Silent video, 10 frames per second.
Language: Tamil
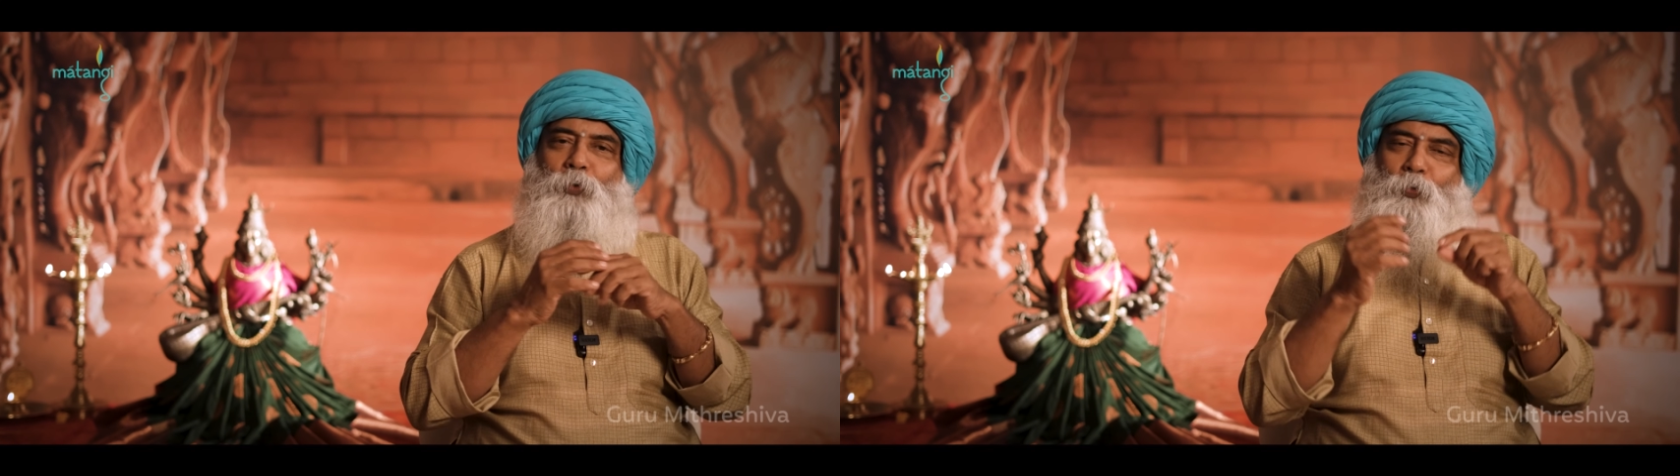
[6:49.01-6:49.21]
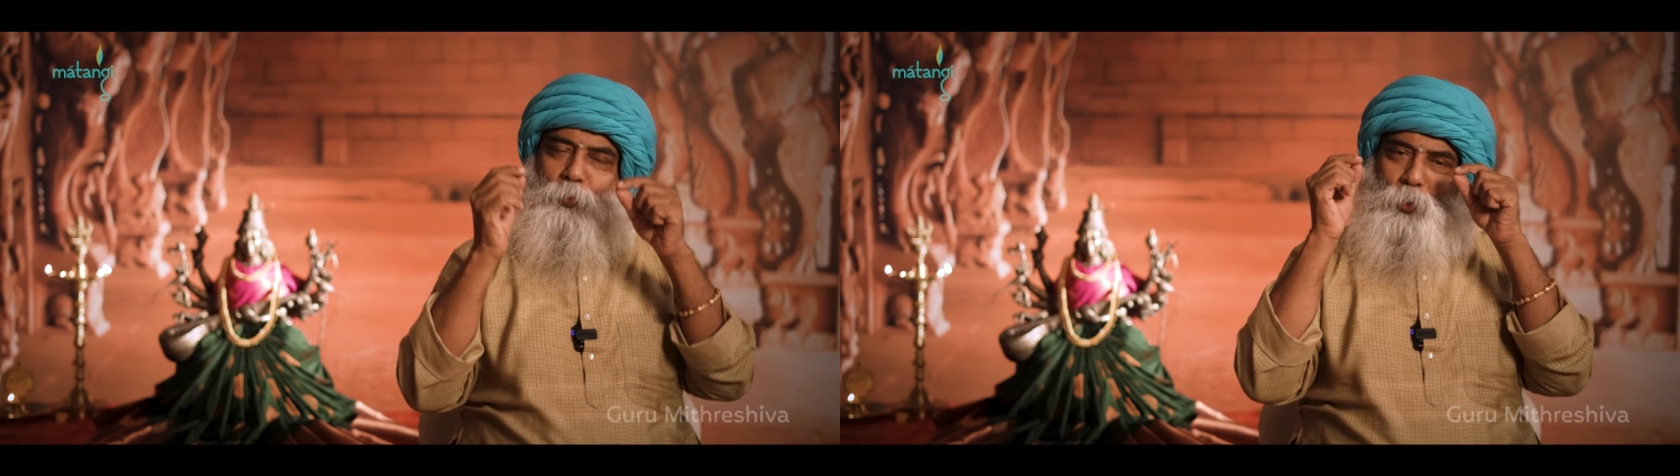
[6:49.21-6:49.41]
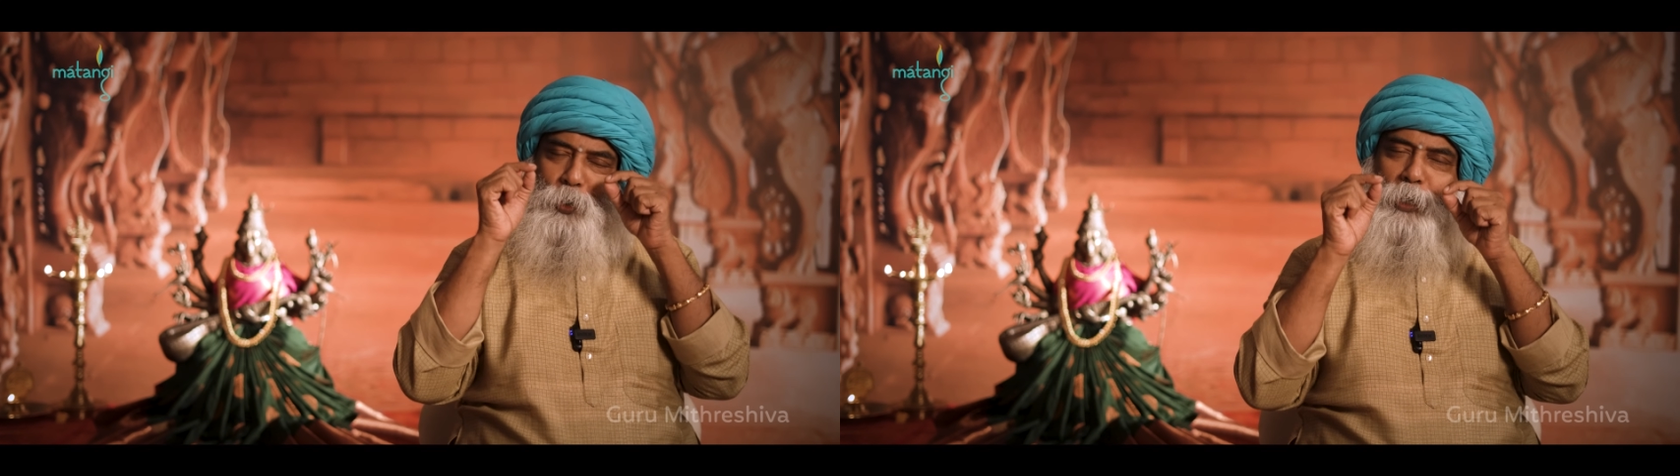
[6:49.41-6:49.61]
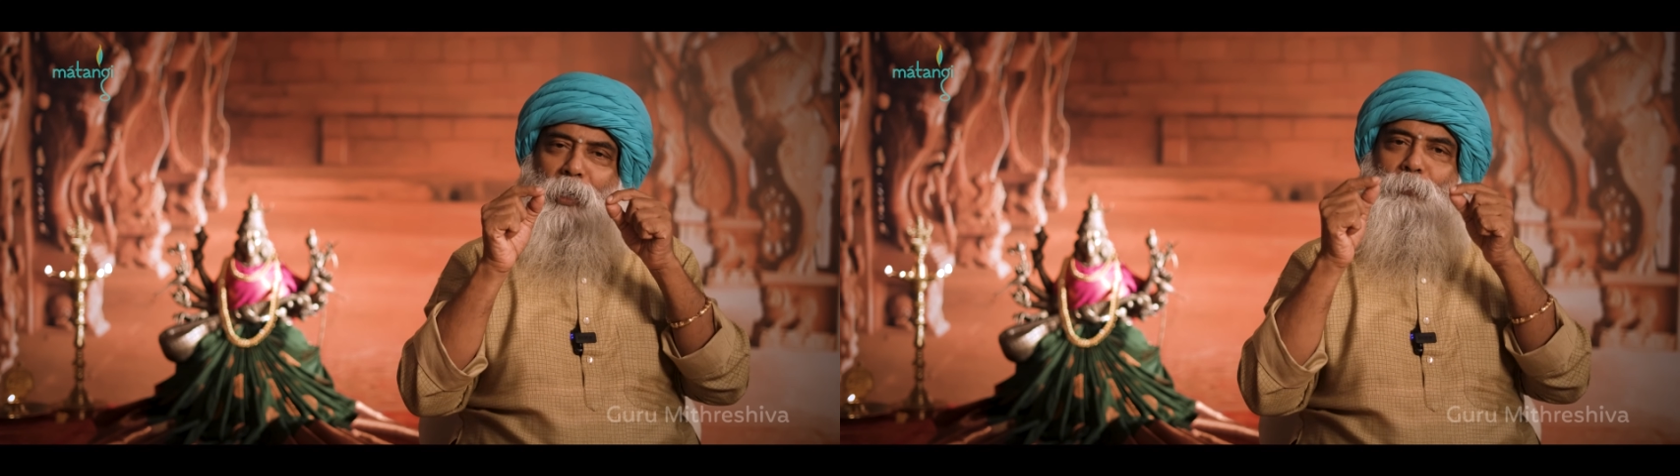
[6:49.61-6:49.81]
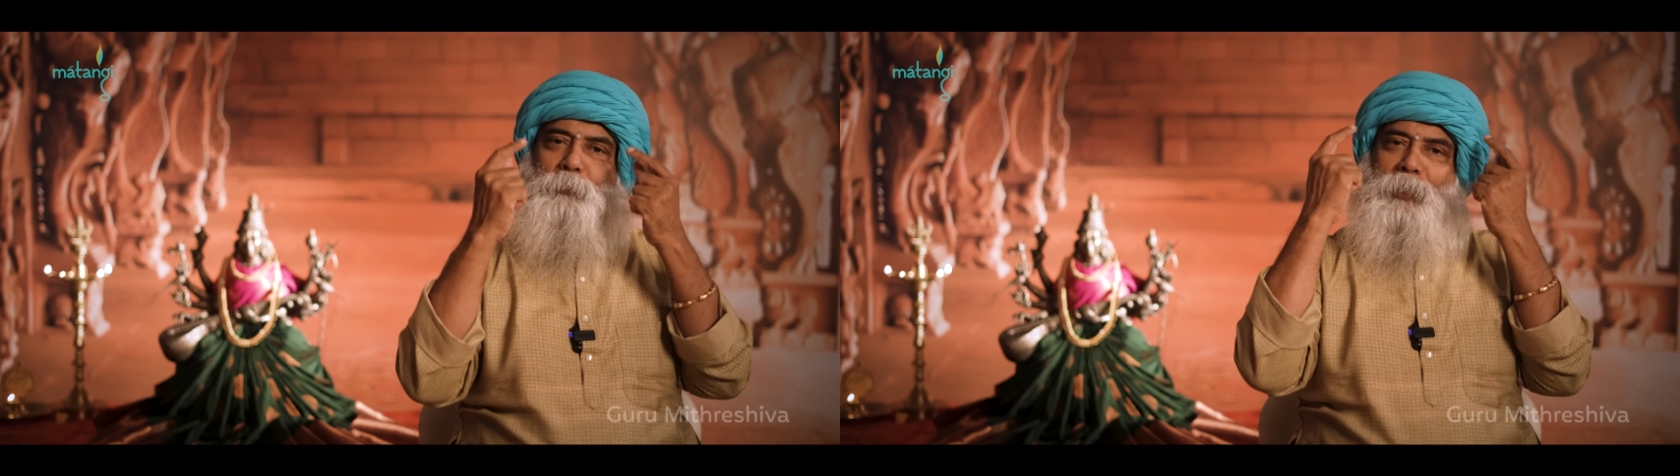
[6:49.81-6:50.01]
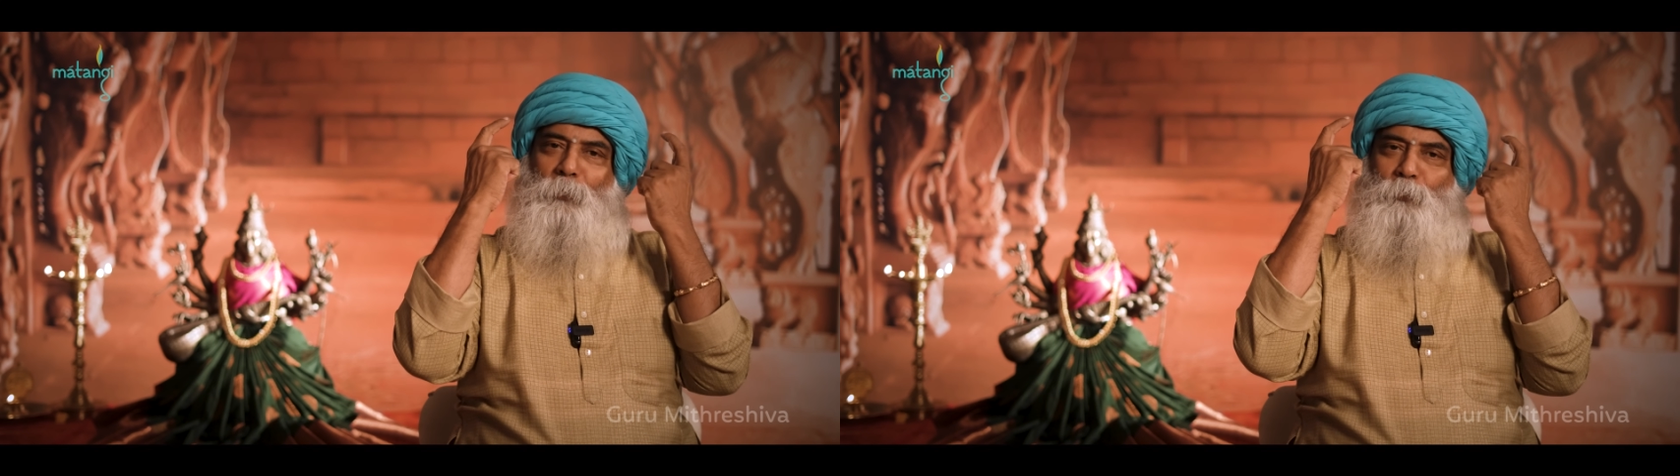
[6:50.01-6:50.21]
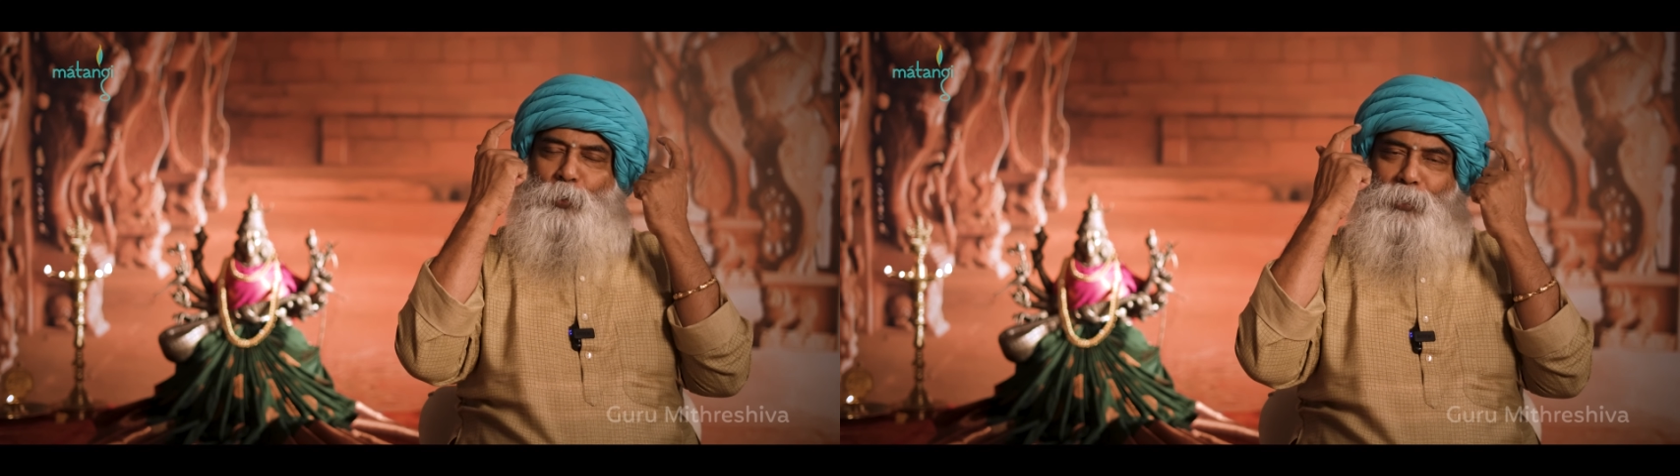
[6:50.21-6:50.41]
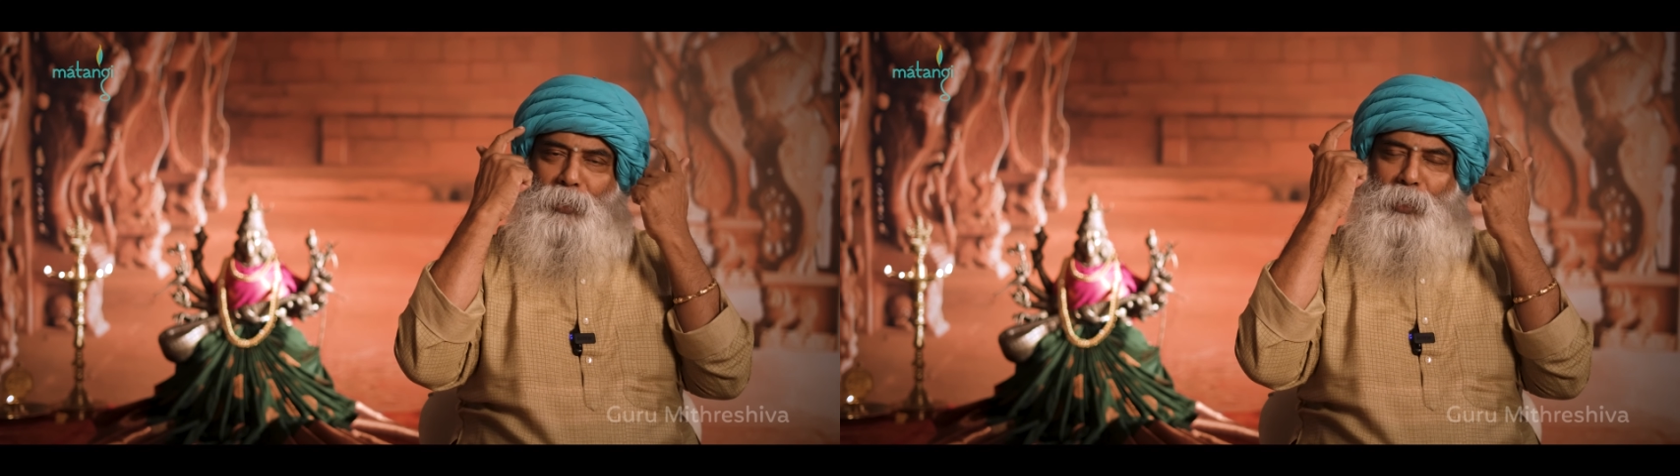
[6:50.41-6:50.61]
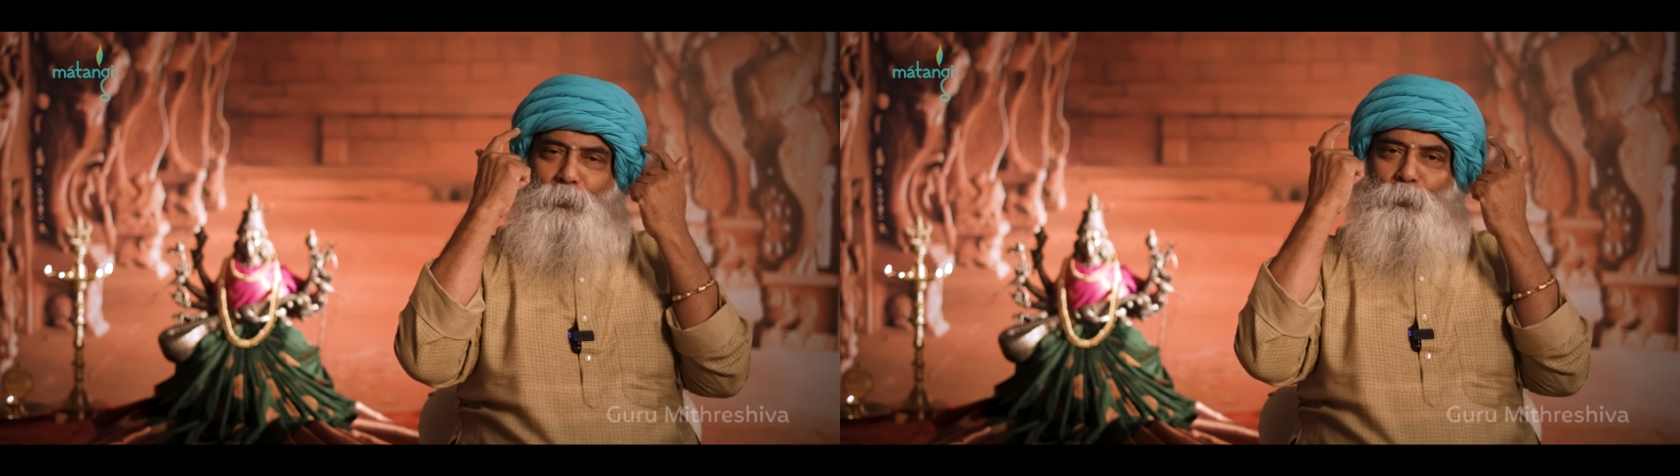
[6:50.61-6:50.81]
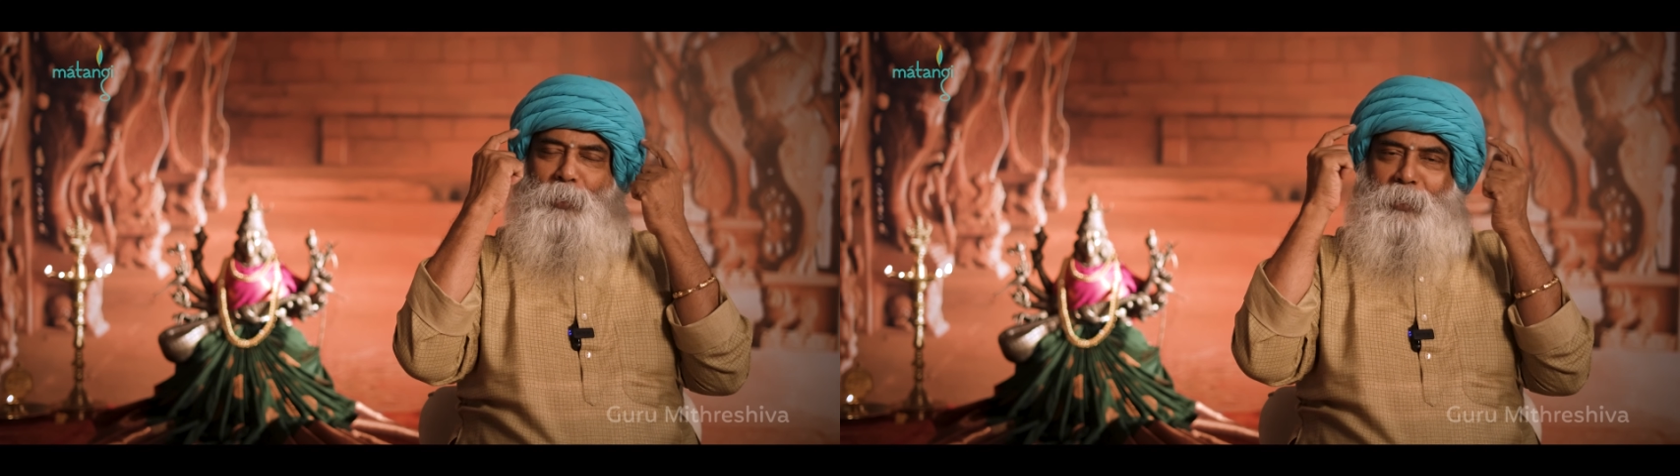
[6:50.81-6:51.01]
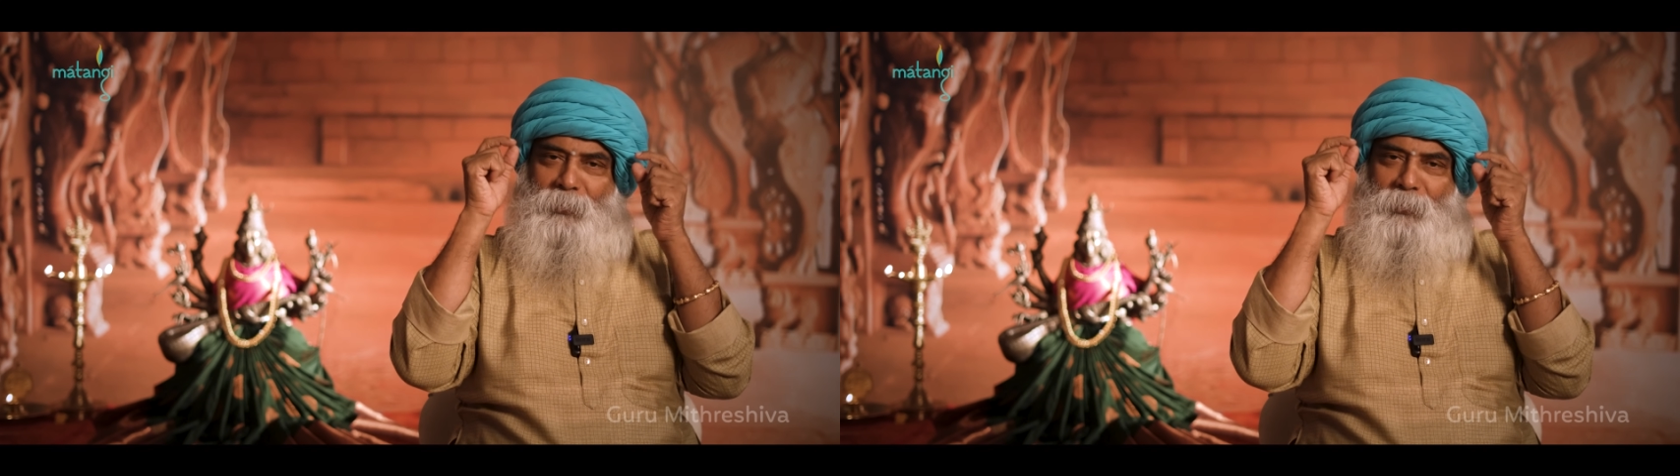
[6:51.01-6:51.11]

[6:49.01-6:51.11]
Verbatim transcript: ஒவ்வொரு கணமும் அந்த புரிதல் எனக்குள்ளே